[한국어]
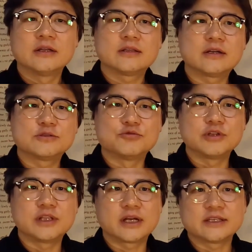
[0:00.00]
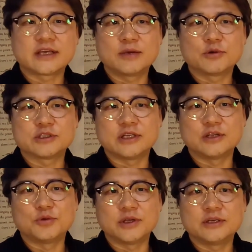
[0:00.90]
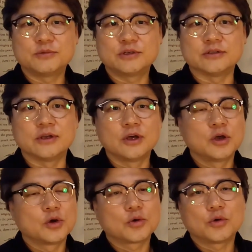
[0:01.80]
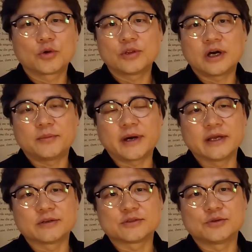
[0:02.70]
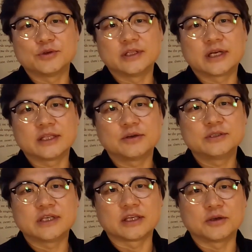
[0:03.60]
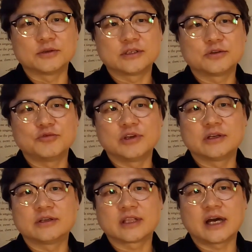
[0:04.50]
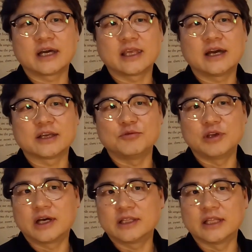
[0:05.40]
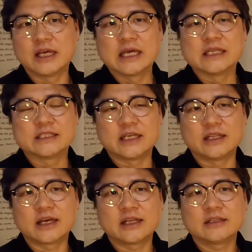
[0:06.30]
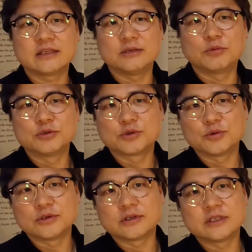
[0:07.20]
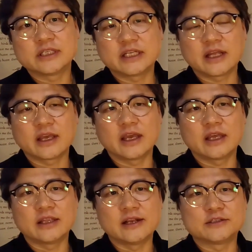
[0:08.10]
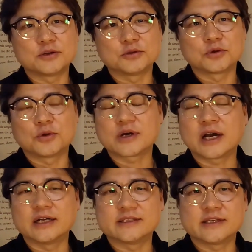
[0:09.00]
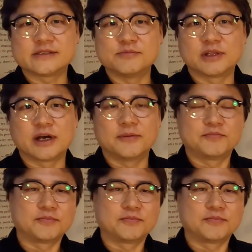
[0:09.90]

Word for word: 따라서 우리나라의 사회복지 제도의 힘은 코로나 바이러스로 인한 현재의 경제적 위기를 타개하기 위한 재난기본소득을 실행해낼 정도로 강하지 않습니다.